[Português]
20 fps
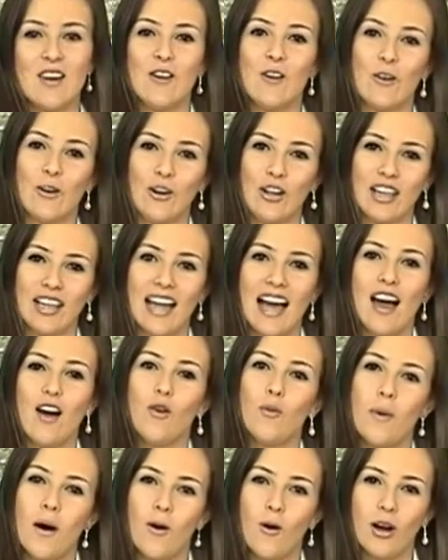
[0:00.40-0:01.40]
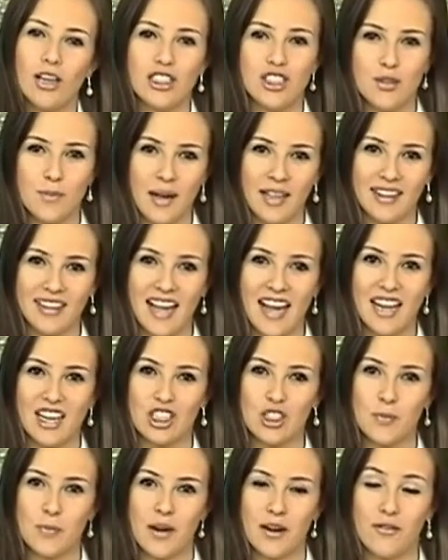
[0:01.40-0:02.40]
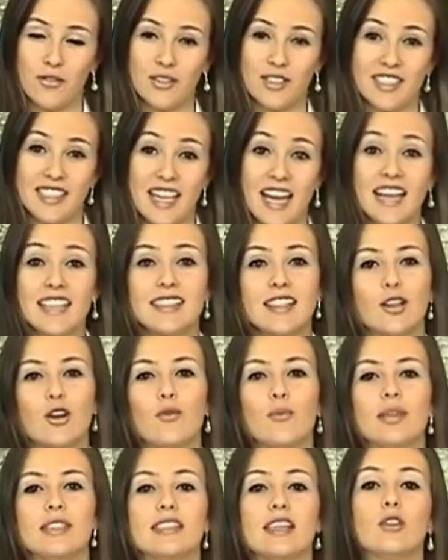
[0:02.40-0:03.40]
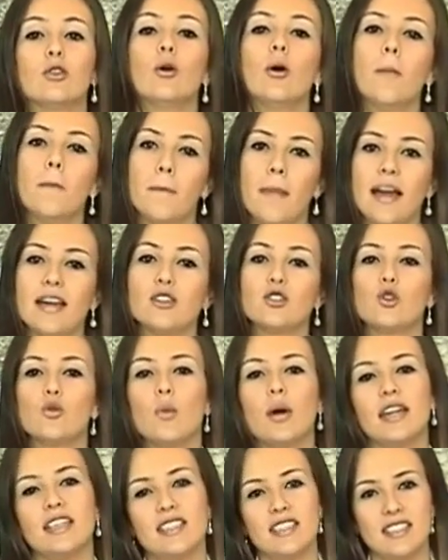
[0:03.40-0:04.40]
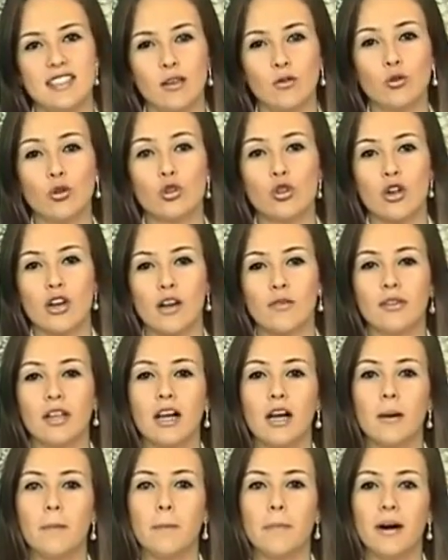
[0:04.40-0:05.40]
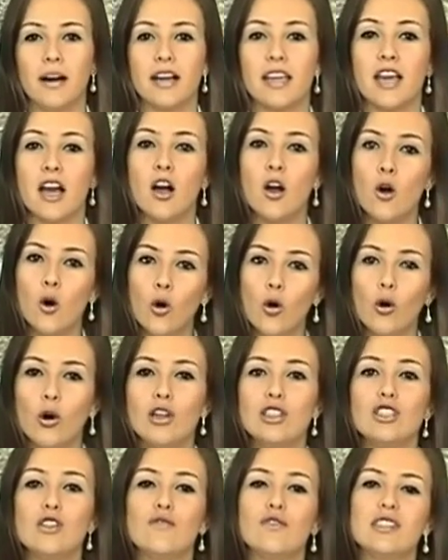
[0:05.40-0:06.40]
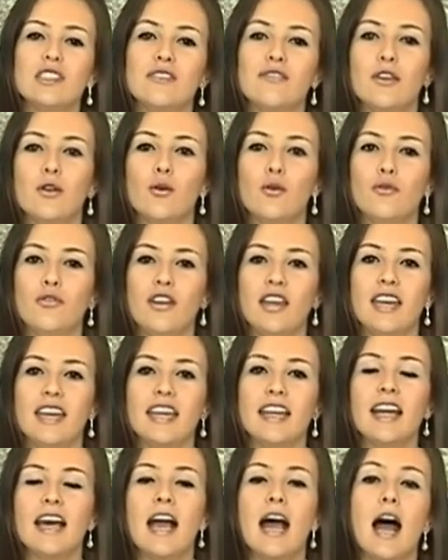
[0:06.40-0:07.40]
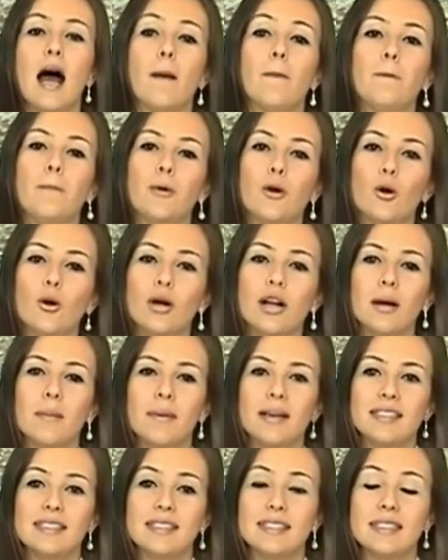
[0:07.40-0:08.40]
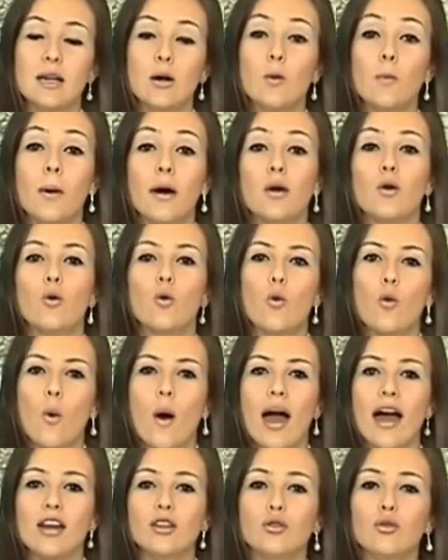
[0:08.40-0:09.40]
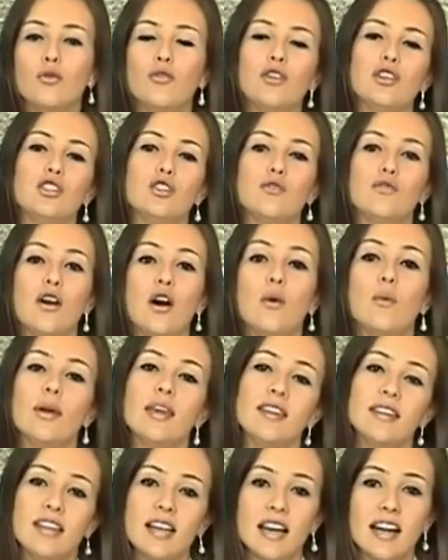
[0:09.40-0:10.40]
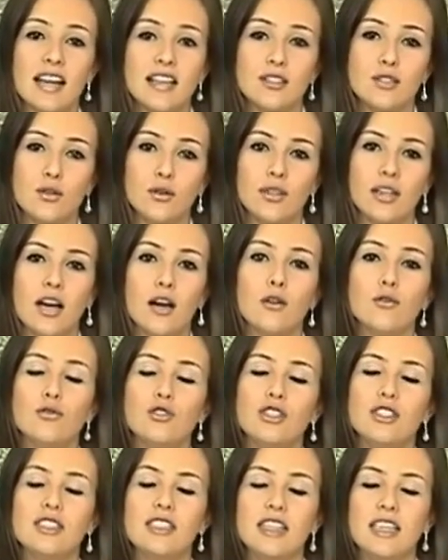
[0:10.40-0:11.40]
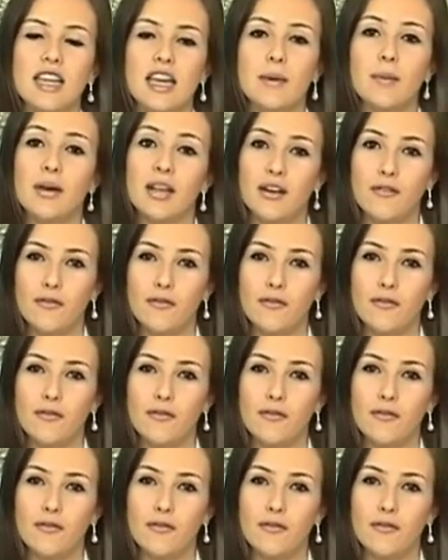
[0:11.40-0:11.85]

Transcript: Olá, uma ótima tarde para você. Está começando mais uma edição do Jornal da Campanha. Hoje você vai conferir a programação para o quarto Festival Internacional de Cinema na